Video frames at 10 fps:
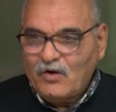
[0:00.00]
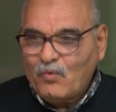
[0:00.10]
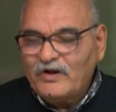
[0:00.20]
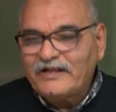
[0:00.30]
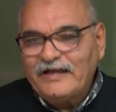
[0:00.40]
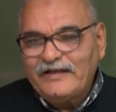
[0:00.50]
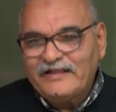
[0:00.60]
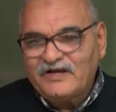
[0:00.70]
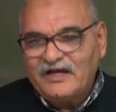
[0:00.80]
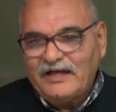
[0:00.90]
هذا والله
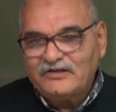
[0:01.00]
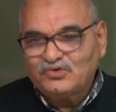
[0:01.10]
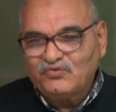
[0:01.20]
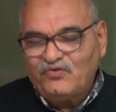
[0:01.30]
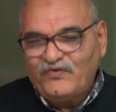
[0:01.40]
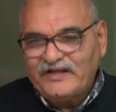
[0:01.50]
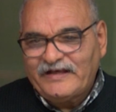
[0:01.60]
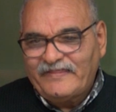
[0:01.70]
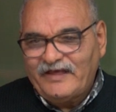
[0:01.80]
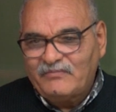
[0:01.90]
هذا هذا نشوفوا فيه
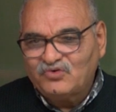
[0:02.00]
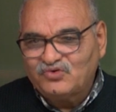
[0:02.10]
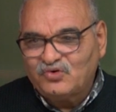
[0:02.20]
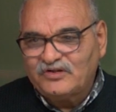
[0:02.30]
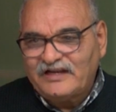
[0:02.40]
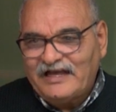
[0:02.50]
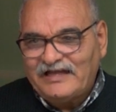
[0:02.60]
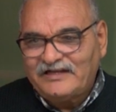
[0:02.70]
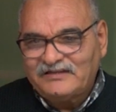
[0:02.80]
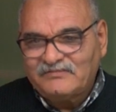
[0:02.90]
هذا موجود
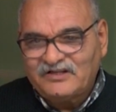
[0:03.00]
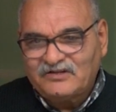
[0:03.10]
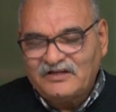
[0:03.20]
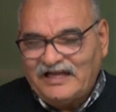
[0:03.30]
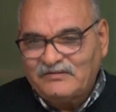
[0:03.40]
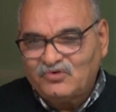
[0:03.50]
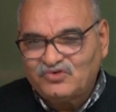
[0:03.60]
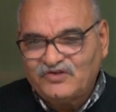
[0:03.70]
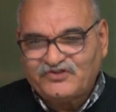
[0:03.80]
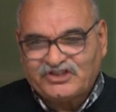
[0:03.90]
الآن عندما احنا
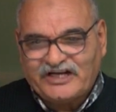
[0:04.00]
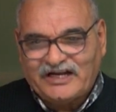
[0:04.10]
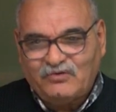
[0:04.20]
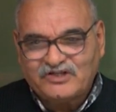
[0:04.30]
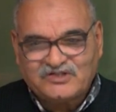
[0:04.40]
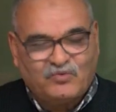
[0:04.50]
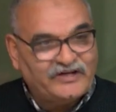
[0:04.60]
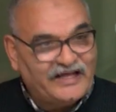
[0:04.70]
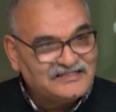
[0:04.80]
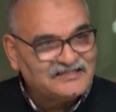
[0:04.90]
موجودين في الشارع ونسمعوا
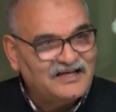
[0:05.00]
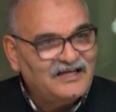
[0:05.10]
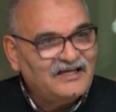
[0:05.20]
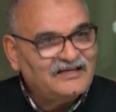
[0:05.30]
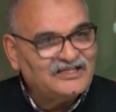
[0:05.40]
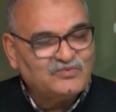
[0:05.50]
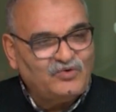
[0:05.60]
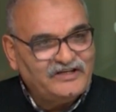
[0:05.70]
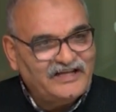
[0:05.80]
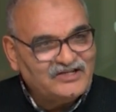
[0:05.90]
الناس
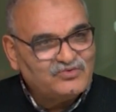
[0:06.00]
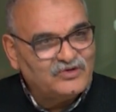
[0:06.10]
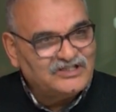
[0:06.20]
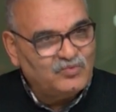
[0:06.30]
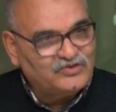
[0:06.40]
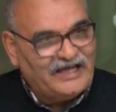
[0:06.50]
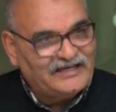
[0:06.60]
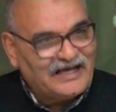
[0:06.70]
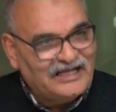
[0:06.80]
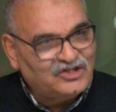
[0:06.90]
نسمعوا الناس ونسمعوا
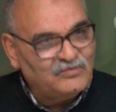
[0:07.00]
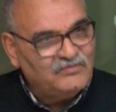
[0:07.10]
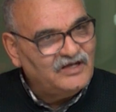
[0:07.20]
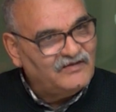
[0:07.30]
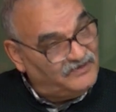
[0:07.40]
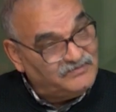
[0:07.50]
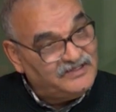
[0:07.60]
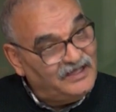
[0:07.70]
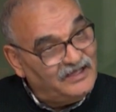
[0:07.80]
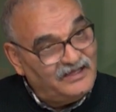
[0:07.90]
تعليقاتهم فهمتني
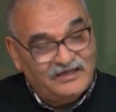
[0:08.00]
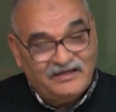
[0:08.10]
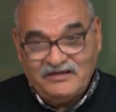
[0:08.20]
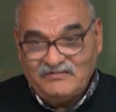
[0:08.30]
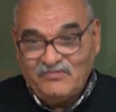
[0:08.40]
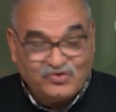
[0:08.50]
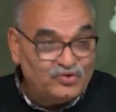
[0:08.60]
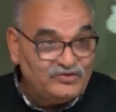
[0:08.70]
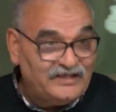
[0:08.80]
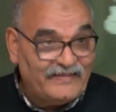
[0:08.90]
آه،
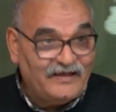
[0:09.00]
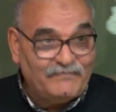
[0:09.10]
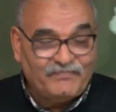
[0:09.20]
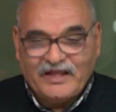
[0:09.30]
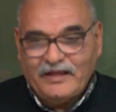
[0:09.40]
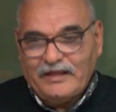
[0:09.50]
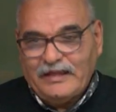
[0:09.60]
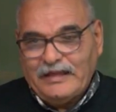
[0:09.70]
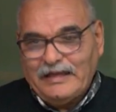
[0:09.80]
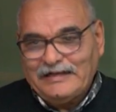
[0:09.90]
موجود هذا
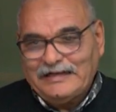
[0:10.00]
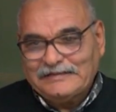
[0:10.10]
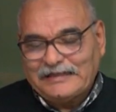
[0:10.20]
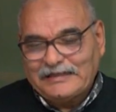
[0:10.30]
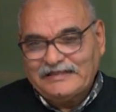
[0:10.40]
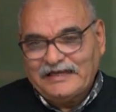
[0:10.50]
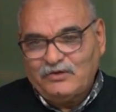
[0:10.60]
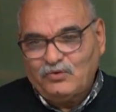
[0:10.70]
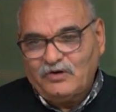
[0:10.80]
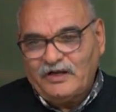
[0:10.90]
آه، انا اعتقد
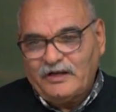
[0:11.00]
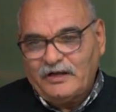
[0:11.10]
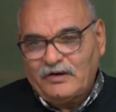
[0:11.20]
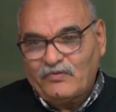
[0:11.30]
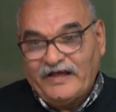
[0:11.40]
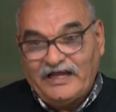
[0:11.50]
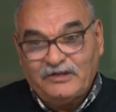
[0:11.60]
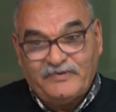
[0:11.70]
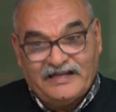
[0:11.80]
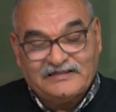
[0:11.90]
انه آه، اوضاع
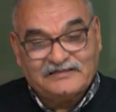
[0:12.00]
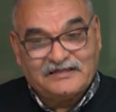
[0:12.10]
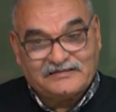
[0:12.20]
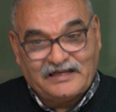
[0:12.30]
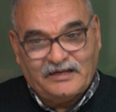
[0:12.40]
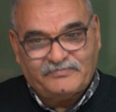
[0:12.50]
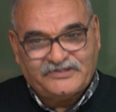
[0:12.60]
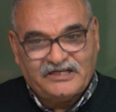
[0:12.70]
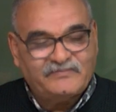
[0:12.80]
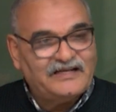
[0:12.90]
البلاد تتطلب
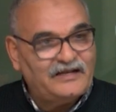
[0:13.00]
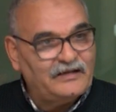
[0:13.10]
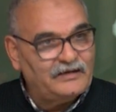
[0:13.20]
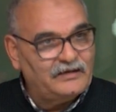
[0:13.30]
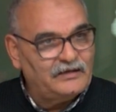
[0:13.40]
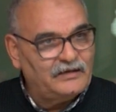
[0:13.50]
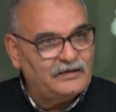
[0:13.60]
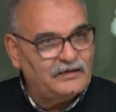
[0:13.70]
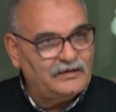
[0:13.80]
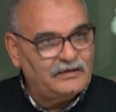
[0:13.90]
شيء من
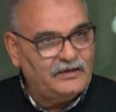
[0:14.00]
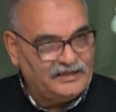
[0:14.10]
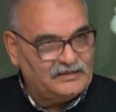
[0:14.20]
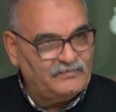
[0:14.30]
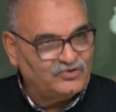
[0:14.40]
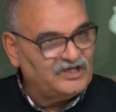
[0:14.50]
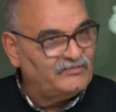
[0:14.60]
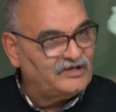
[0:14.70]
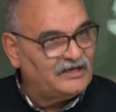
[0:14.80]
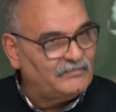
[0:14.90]
الحكمه وشيء
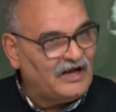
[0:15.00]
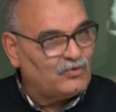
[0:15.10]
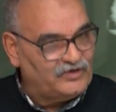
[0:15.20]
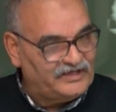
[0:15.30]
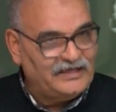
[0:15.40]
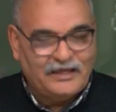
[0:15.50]
من المعقوليه